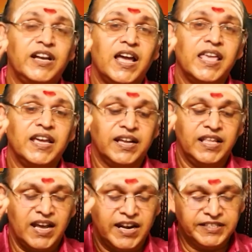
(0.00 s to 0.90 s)

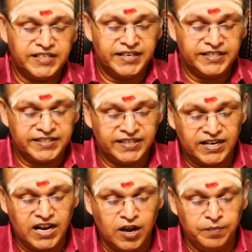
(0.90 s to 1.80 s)
விநாயகரை அர்ச்சனை
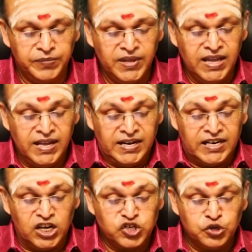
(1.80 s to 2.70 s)
செய்யலாம்
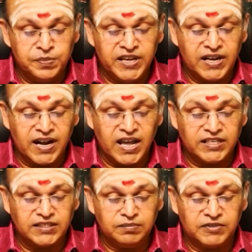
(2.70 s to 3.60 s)
லக்ஷ்மி
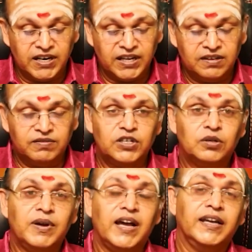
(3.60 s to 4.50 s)
கடாச்சம் கிடைக்க
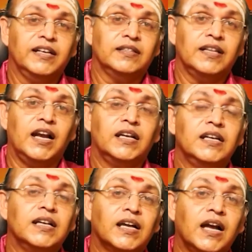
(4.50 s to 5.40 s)
வேண்டுமாக இருந்தால்
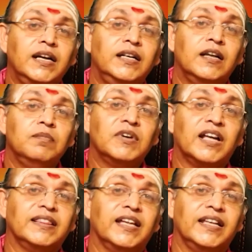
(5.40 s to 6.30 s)
கண்டம்
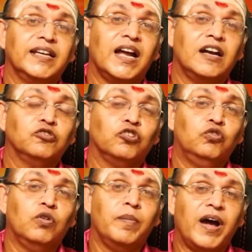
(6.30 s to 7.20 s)
கத்தரிக்காண்டு
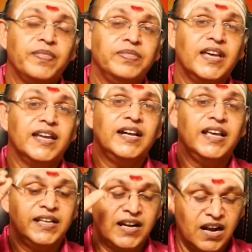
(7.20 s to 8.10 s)
சொல்லுவோம் அந்த
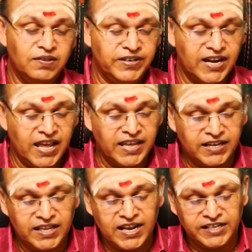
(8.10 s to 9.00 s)
இலையினால்
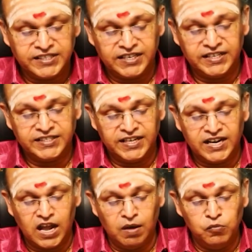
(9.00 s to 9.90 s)
விநாயகரை அர்ச்சனை
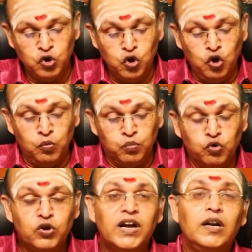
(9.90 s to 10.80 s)
செய்யலாம்
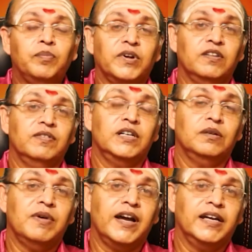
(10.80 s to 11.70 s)
புகழ் பெற
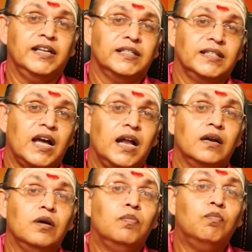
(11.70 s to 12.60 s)
வேண்டுமாக
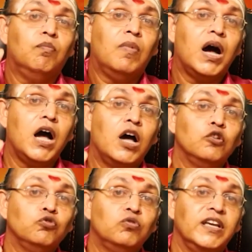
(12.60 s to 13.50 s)
இருந்தால்
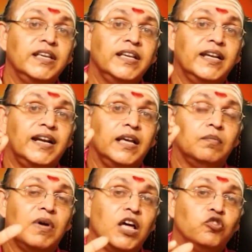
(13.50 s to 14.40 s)
மாதுளை இலை
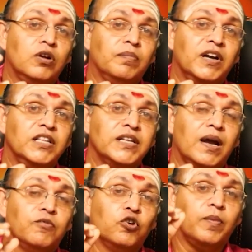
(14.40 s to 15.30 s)
மாதுளம் பழம்
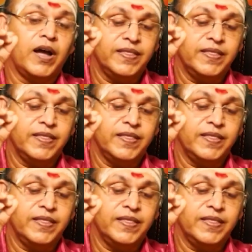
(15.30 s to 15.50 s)
சாப்பிடுவோம்